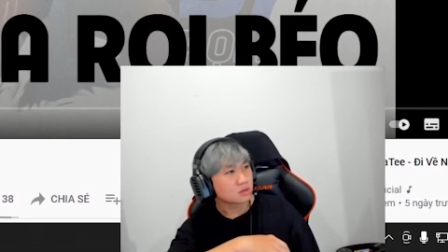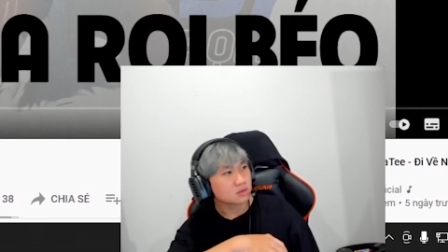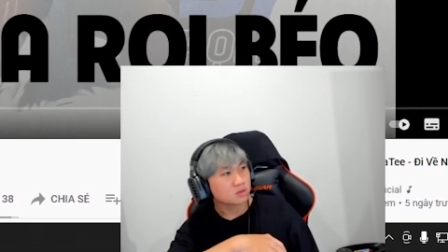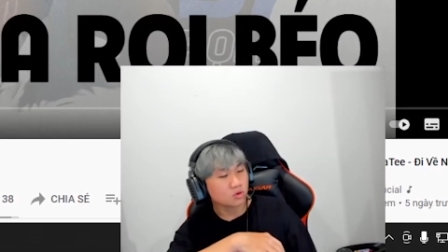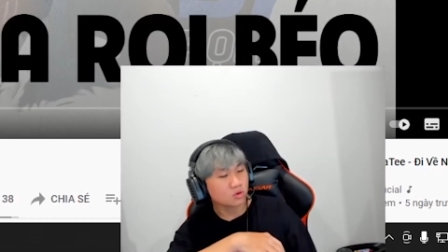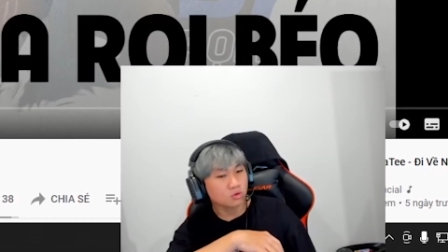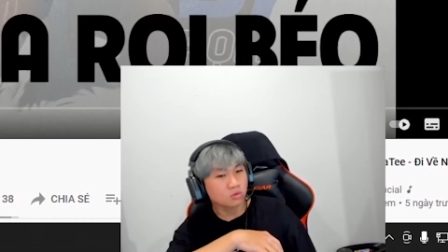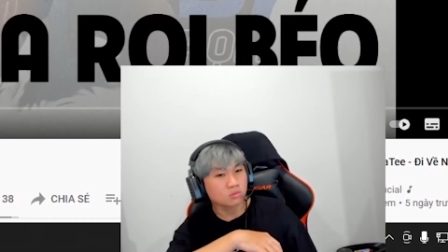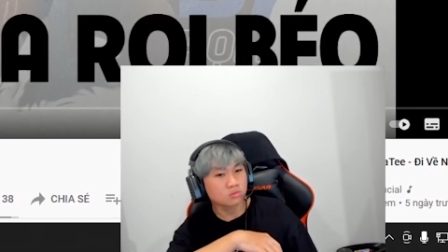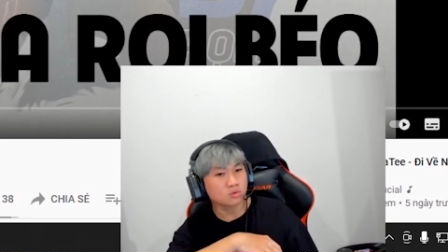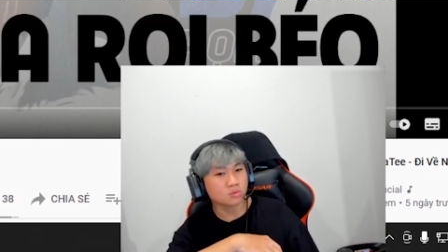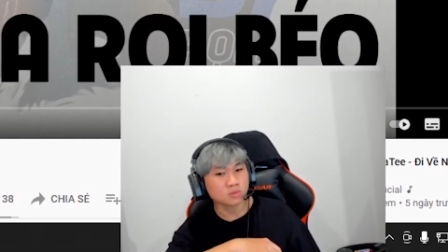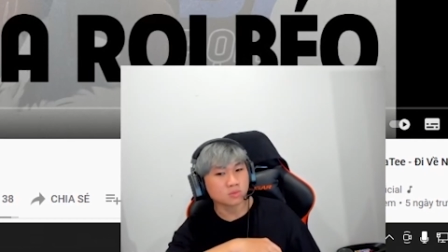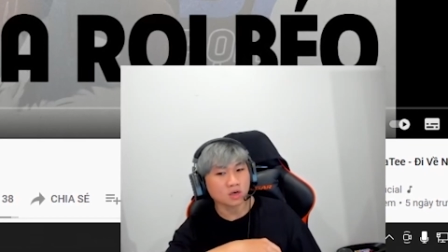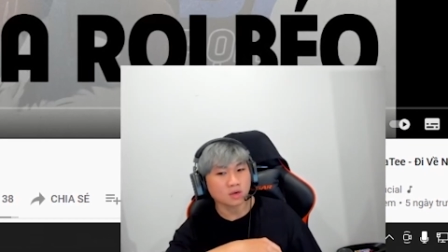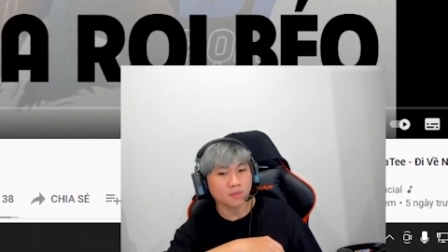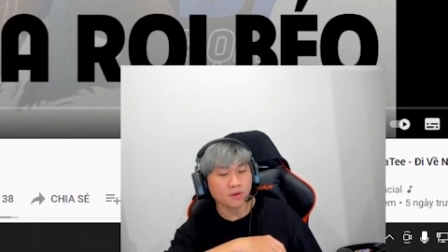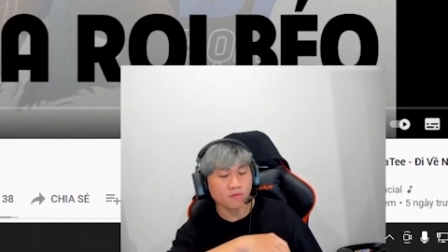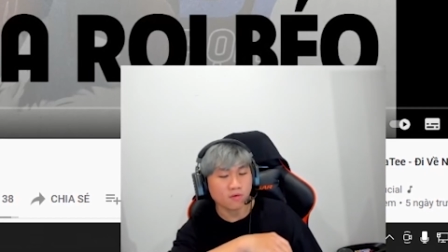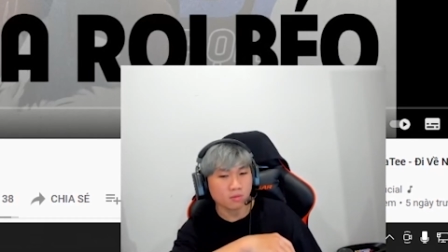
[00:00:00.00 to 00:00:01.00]
tôi cũng tự
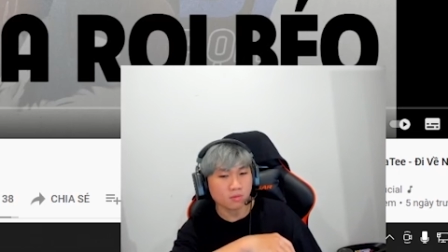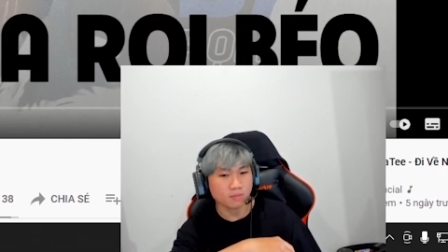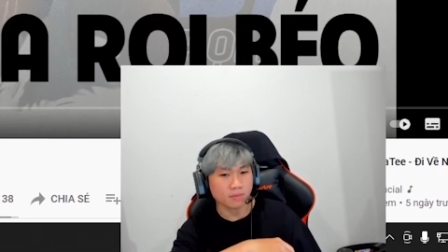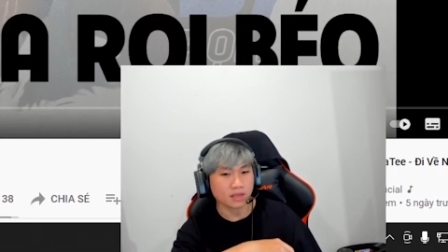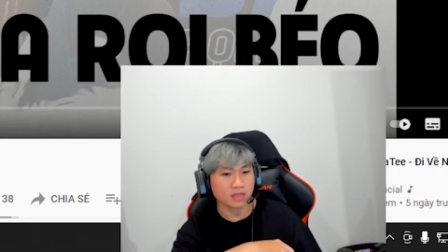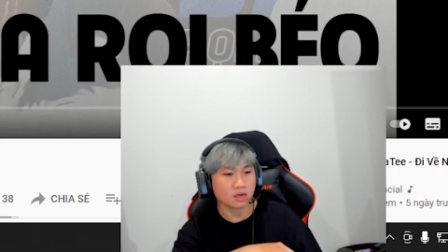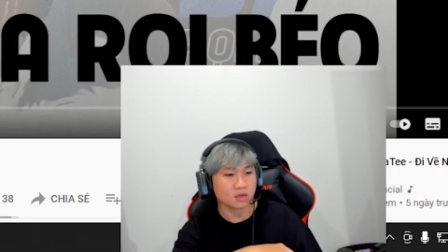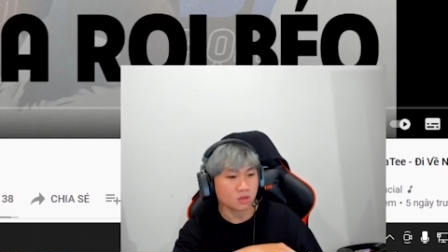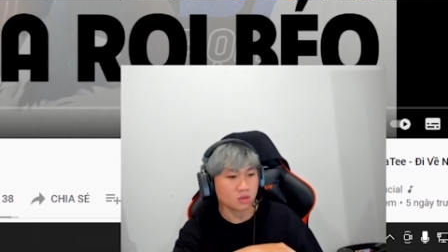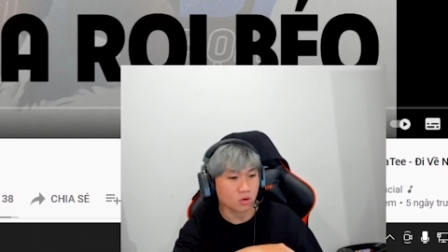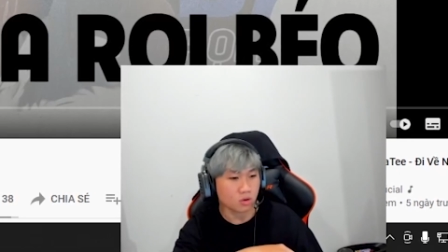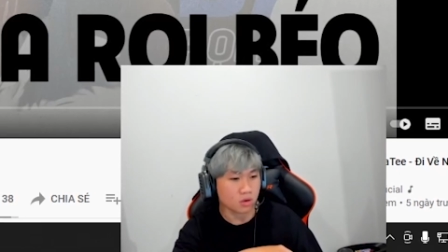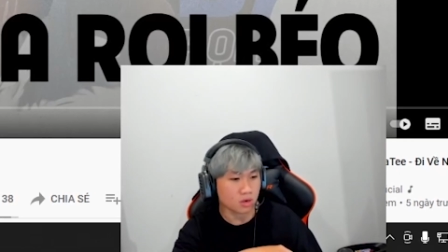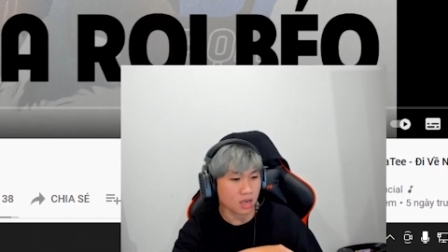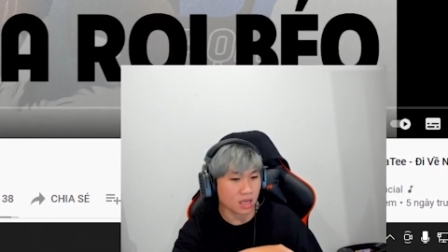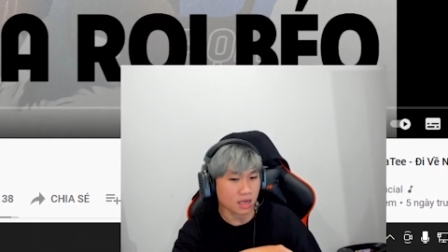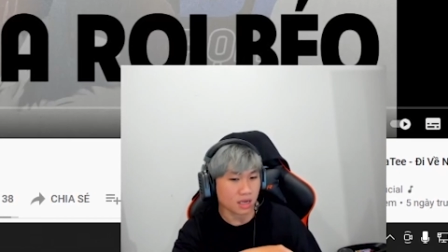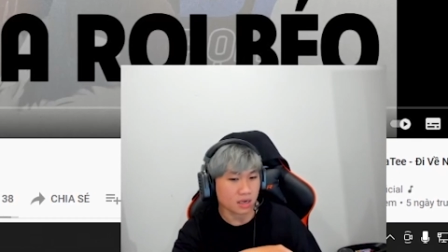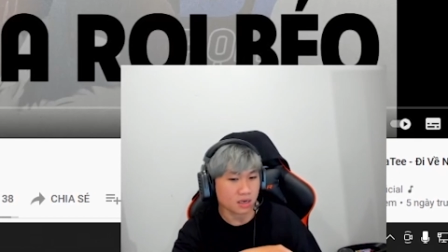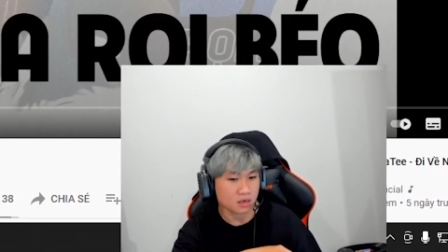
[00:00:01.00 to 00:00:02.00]
bóc phốt bản thân tôi
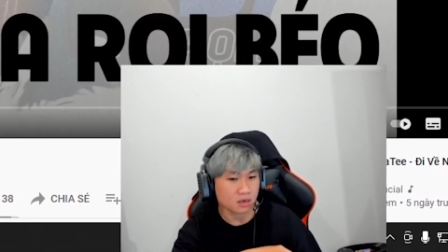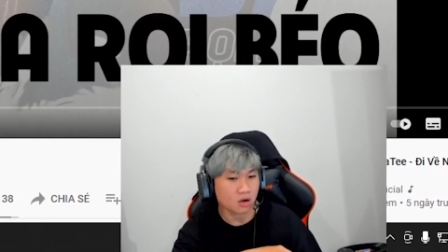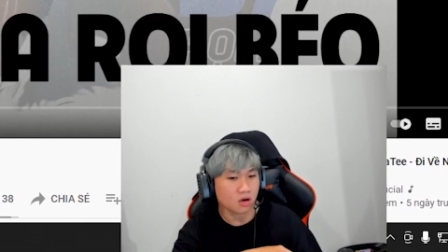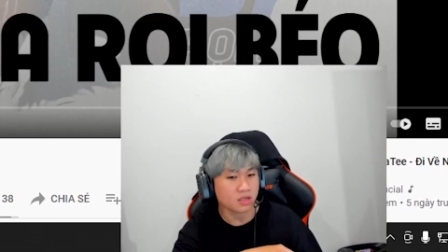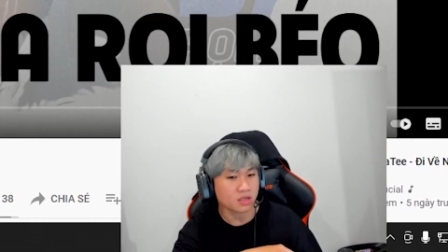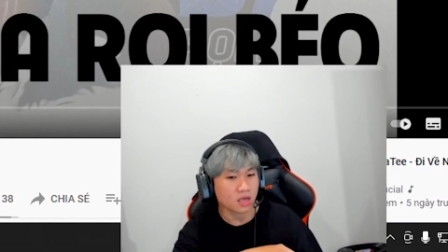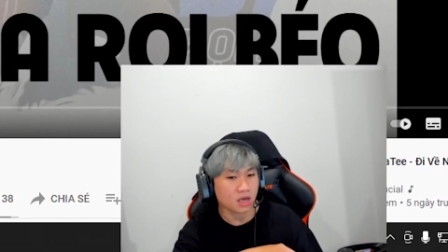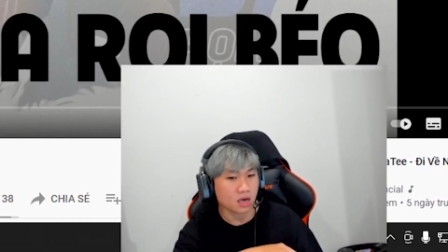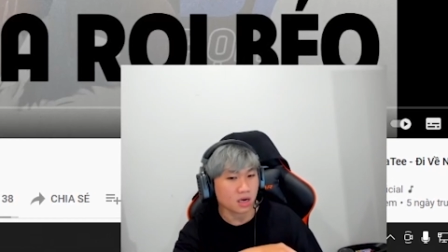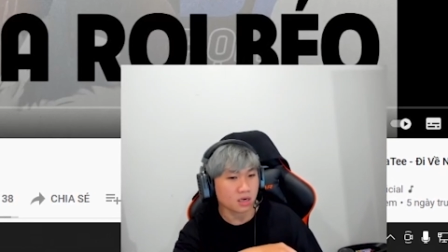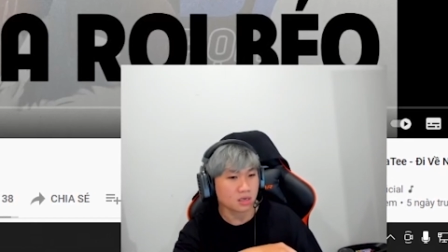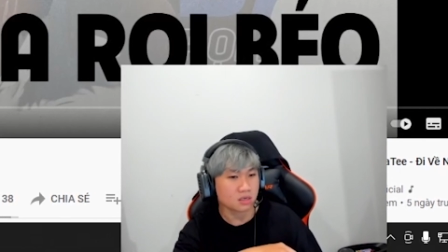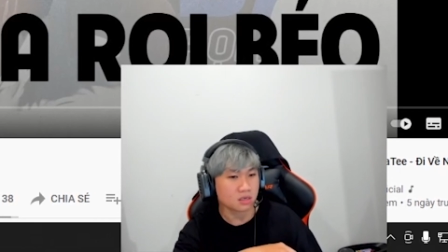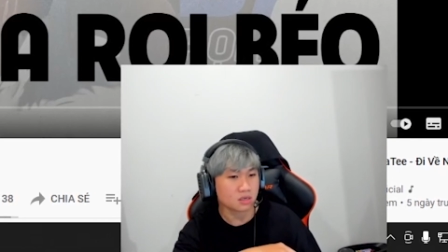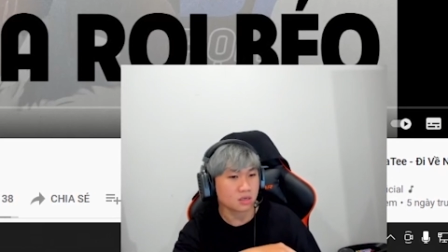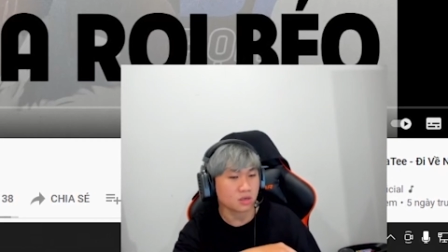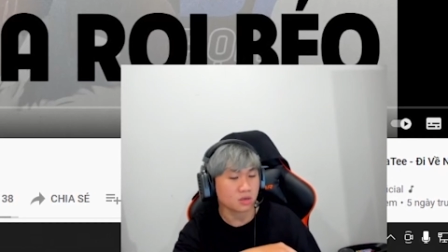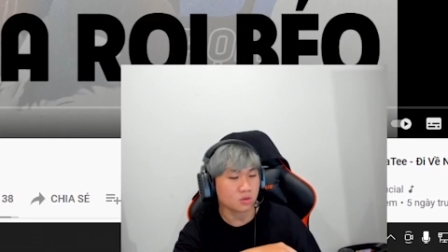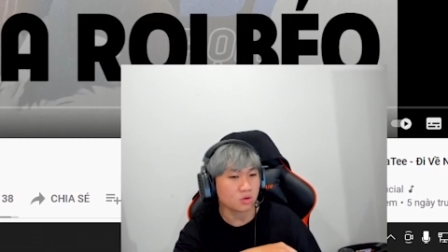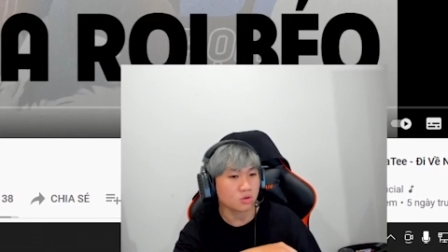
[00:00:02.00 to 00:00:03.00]
là đó giờ
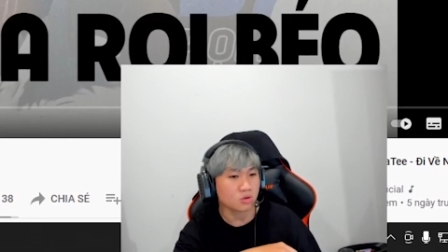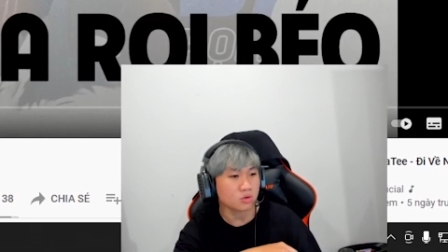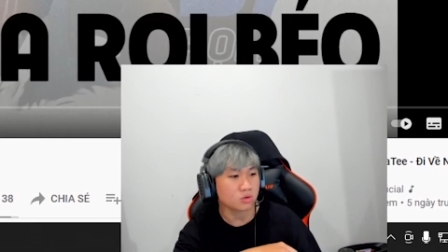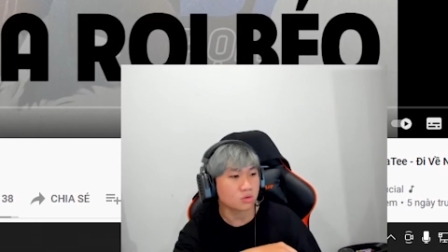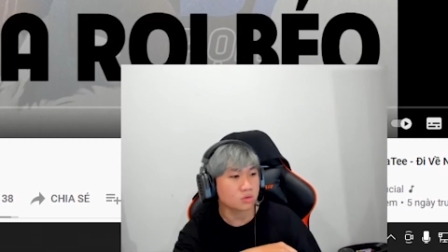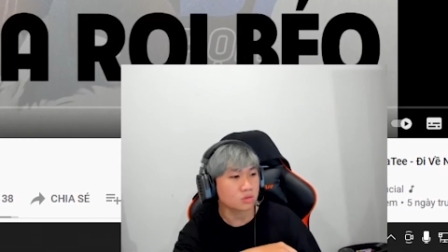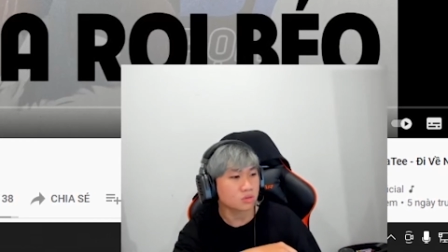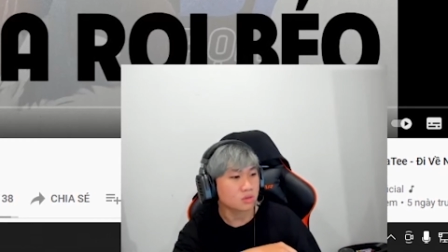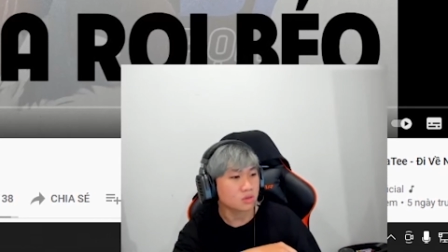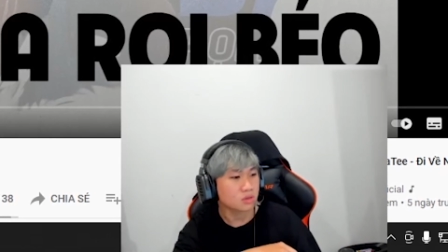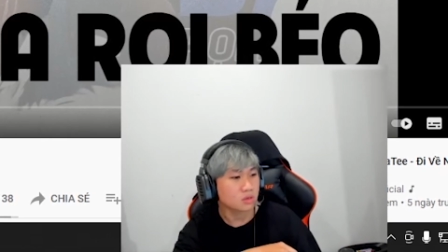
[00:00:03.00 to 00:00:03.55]
kiểu tôi